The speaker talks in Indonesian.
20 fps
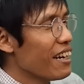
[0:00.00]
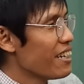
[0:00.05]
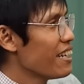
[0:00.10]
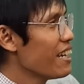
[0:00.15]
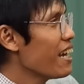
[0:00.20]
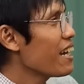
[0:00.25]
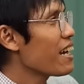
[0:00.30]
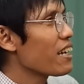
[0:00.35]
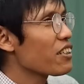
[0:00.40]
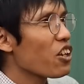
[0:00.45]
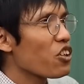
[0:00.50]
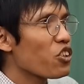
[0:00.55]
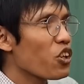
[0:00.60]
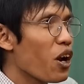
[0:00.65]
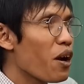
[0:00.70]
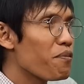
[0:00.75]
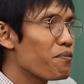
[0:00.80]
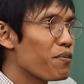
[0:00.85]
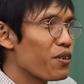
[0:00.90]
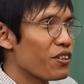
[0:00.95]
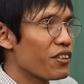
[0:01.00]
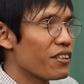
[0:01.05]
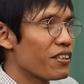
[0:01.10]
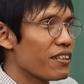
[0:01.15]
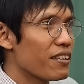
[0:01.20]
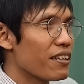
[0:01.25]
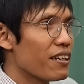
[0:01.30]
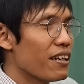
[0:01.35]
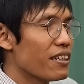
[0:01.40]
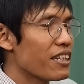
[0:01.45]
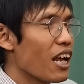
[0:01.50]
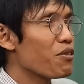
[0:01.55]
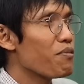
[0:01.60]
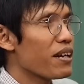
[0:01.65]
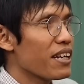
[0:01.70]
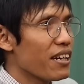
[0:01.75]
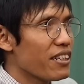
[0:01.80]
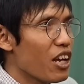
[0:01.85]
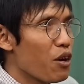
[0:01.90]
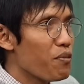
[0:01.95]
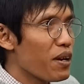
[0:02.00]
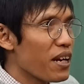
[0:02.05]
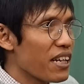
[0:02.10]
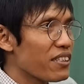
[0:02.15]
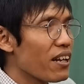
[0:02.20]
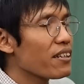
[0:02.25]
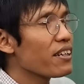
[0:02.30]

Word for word: Dia nggak tercerabut dari mana dia berasal,